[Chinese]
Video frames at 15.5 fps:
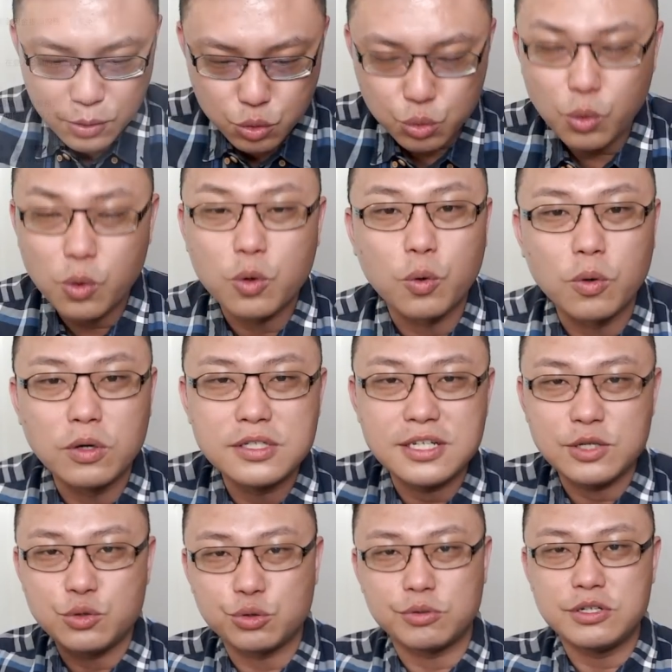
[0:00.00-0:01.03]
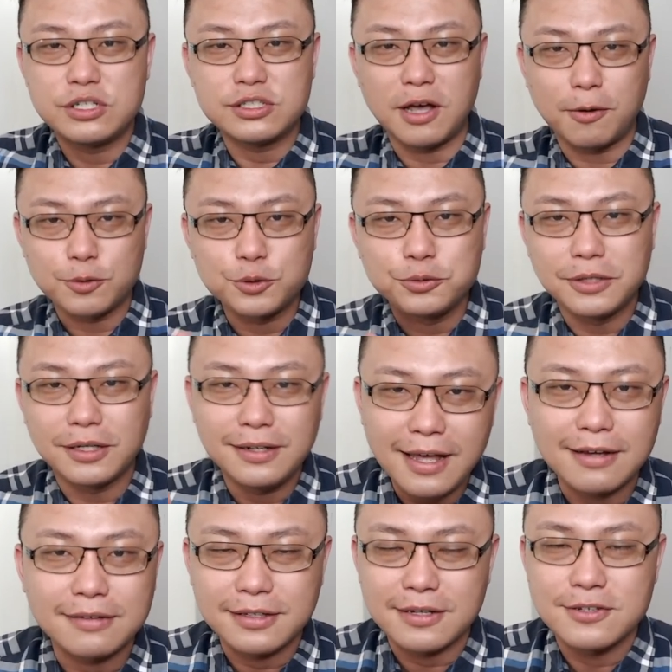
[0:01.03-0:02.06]
硕果仅存少数的
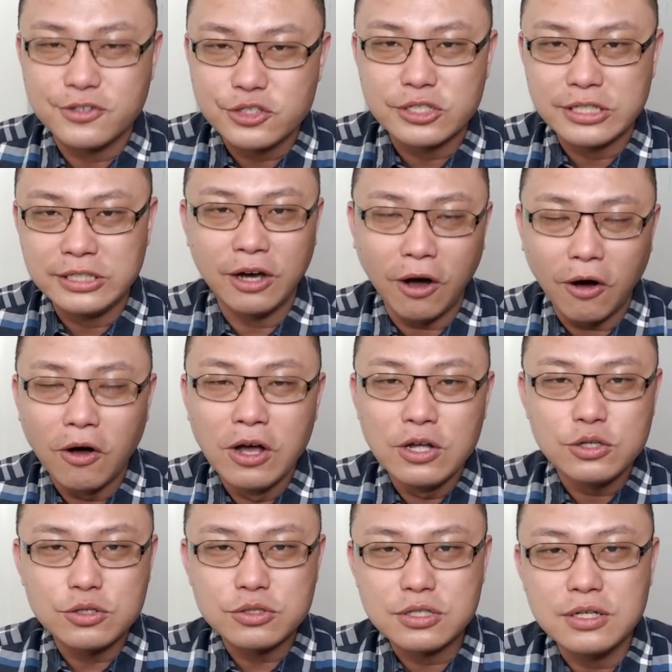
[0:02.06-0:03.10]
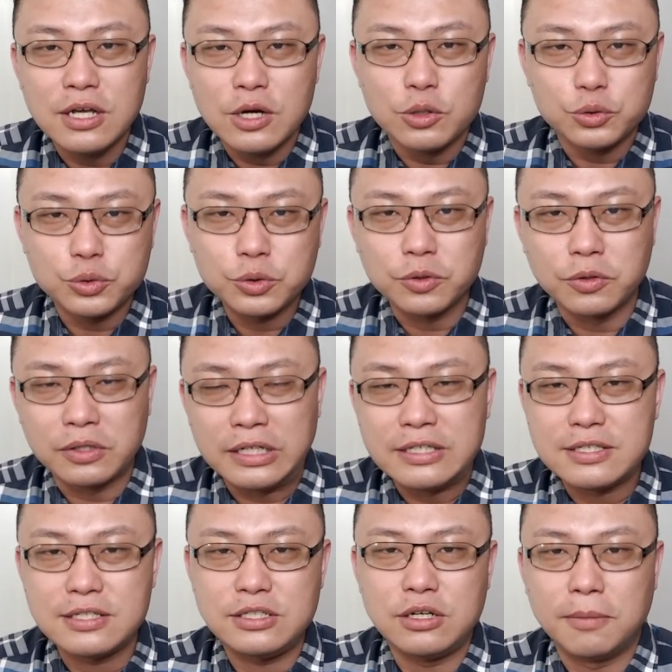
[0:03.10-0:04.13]
亮点之一，哈，就是如果你
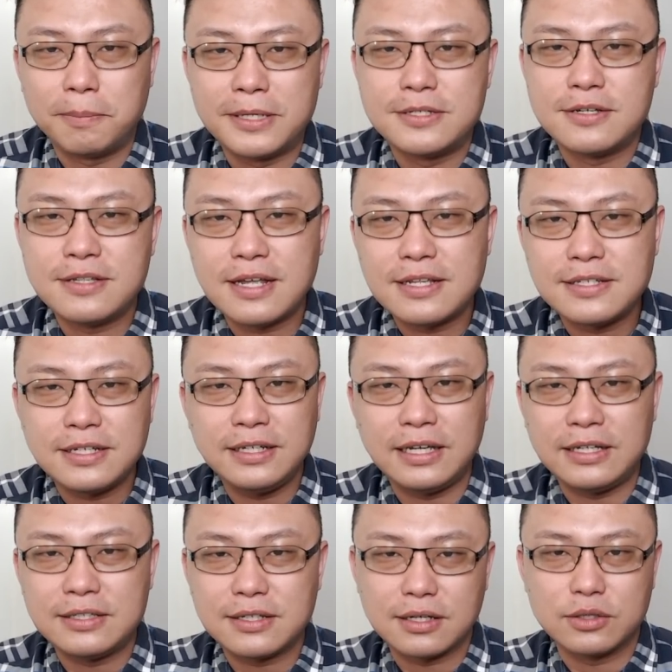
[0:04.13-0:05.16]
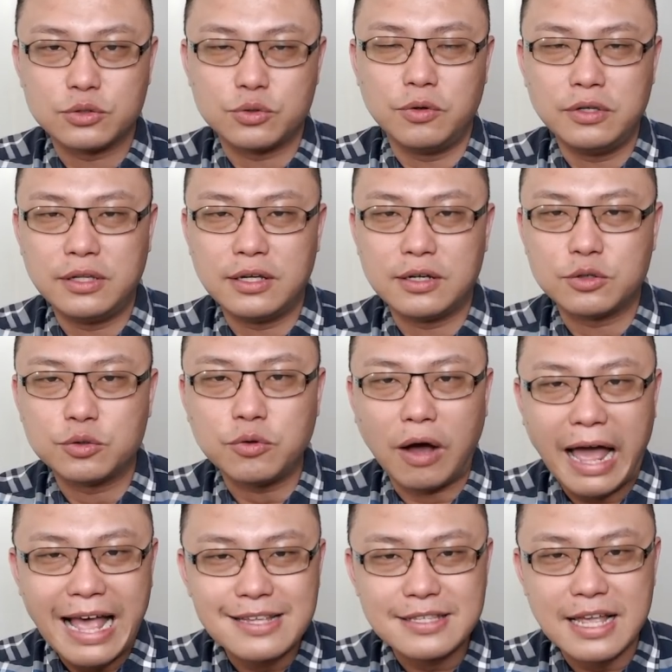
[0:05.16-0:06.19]
自己有本身在经营这个所谓的
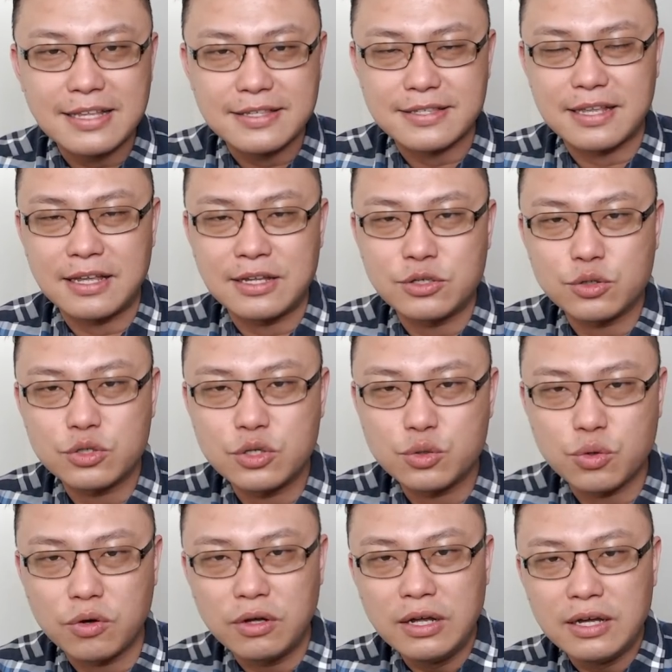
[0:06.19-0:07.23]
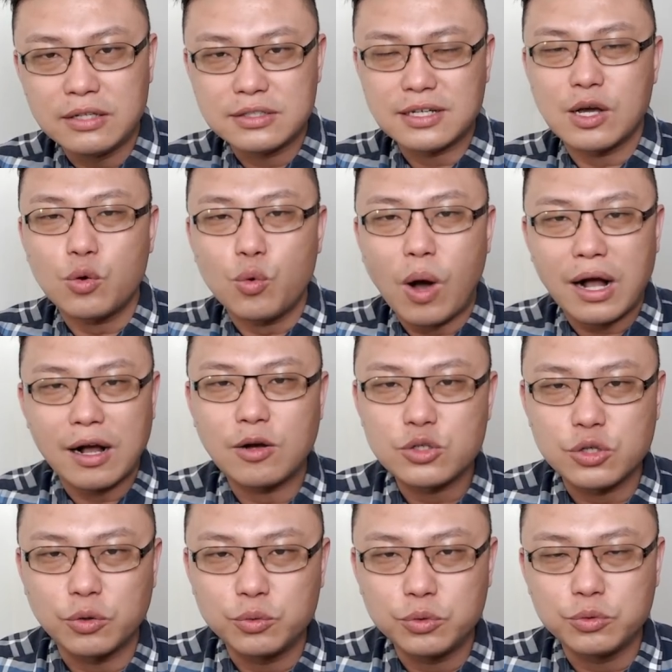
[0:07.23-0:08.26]
Google Adsense，也就是说这个广告
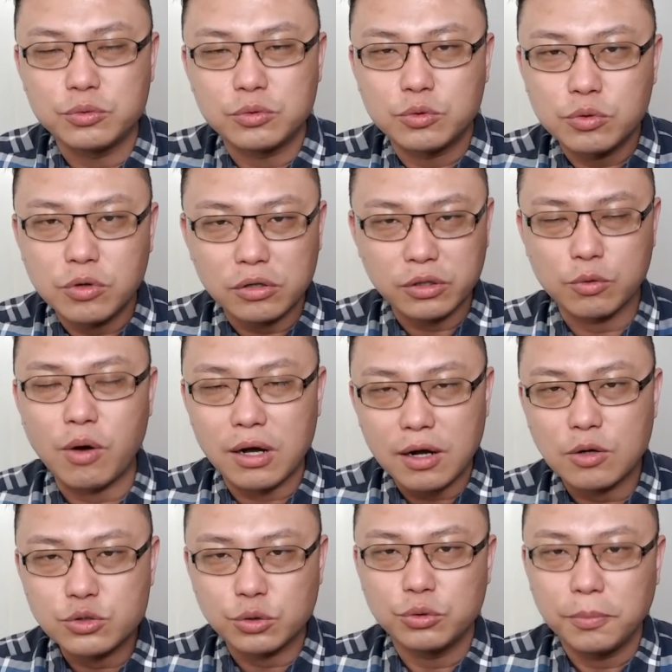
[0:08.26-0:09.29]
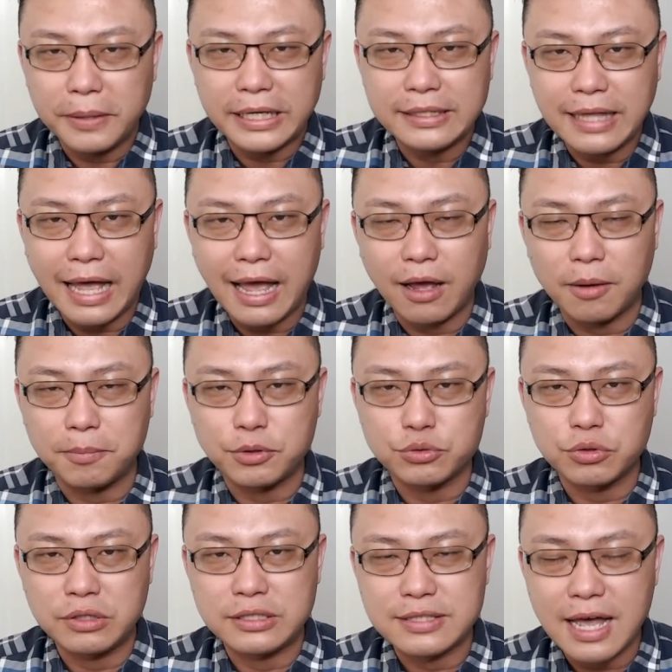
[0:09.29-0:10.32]
收入，Google 的广告收入平台啊，比
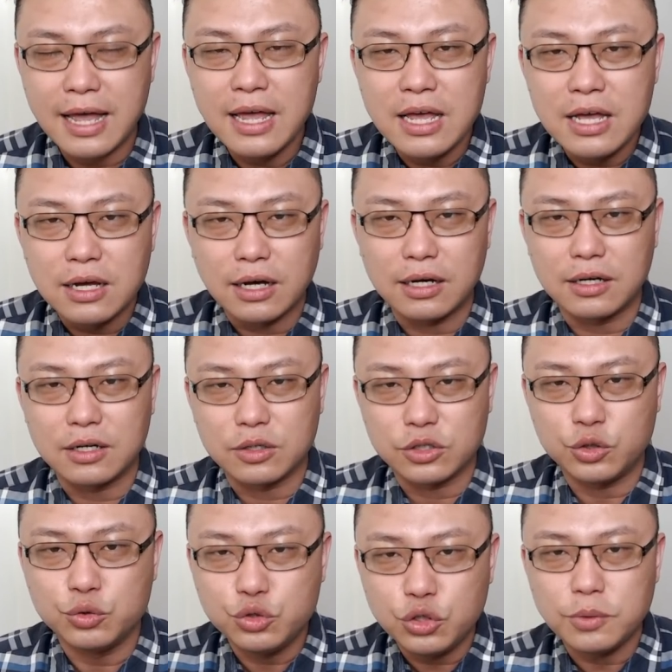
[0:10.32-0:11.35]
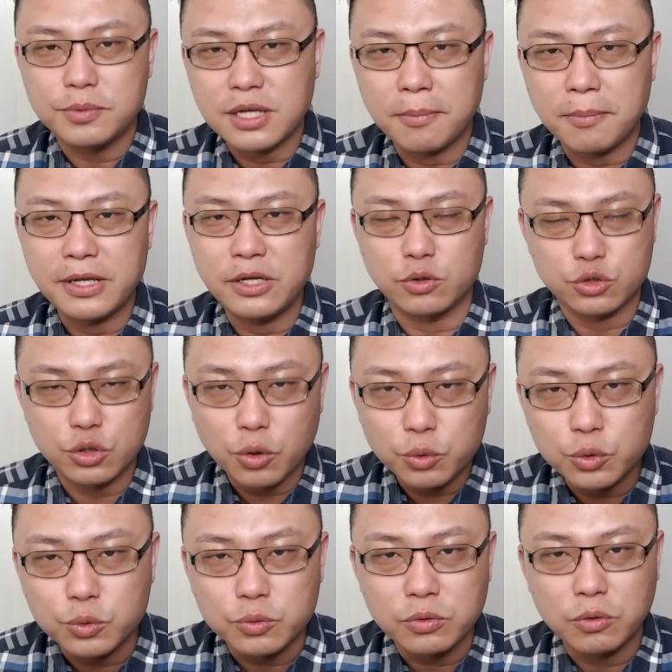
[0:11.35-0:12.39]
如说你在呃 YouTube 上面有
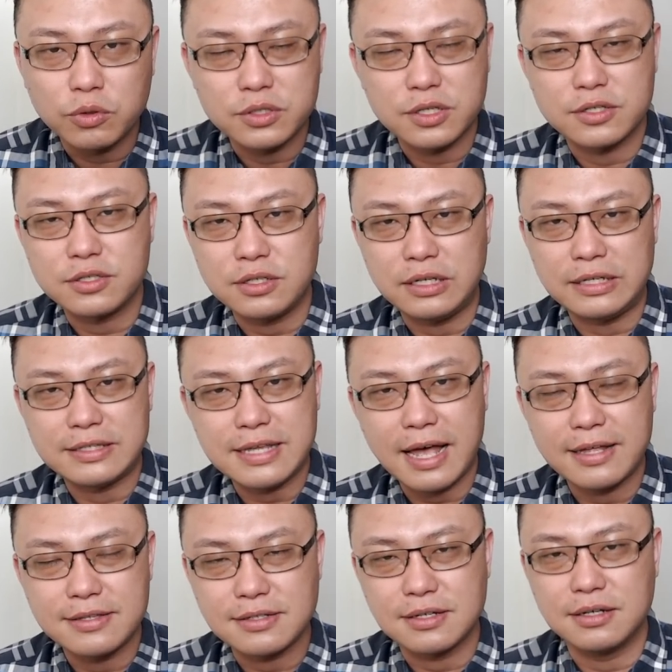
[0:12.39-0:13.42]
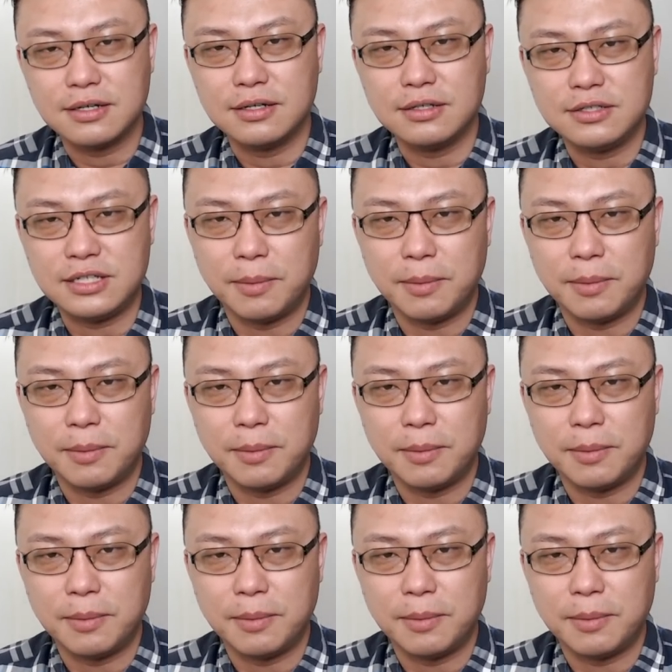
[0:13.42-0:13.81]
收入，或者是你在这个